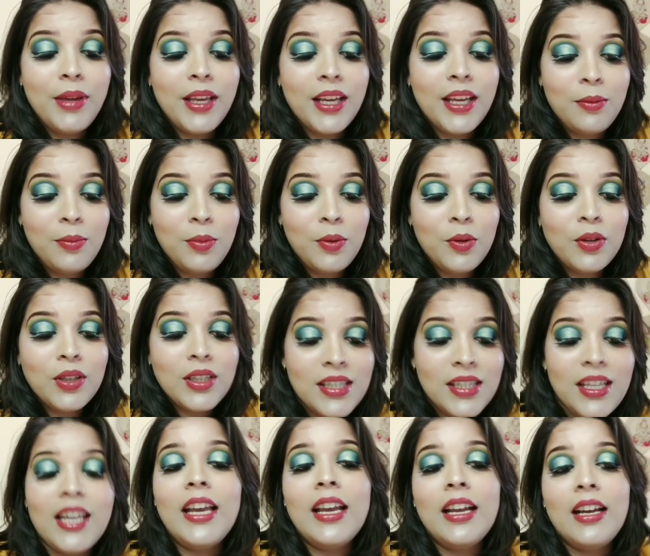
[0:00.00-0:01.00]
मेकअप लुक इस
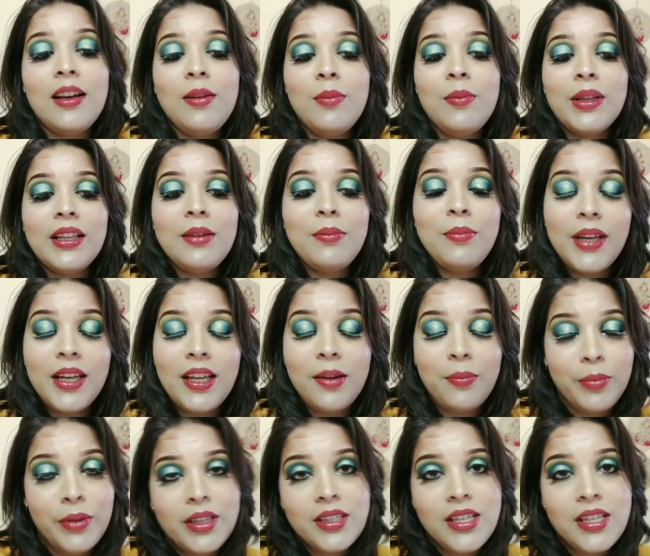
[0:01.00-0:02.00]
तरह का मतलब मैंने
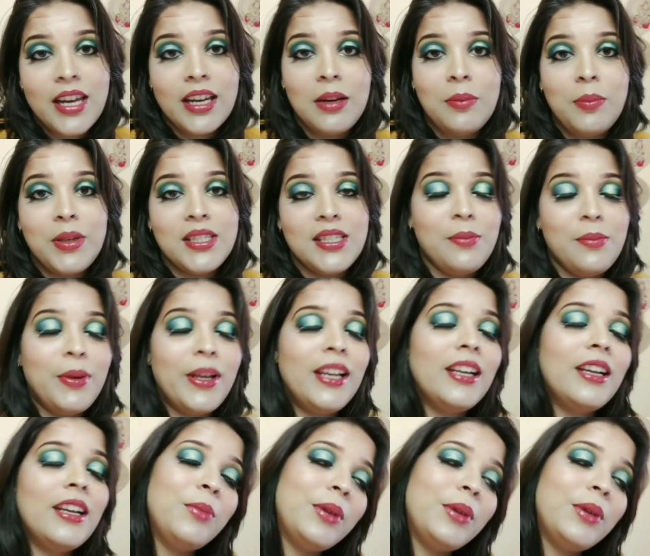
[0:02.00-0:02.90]
अपने चैनल पे इससे पहले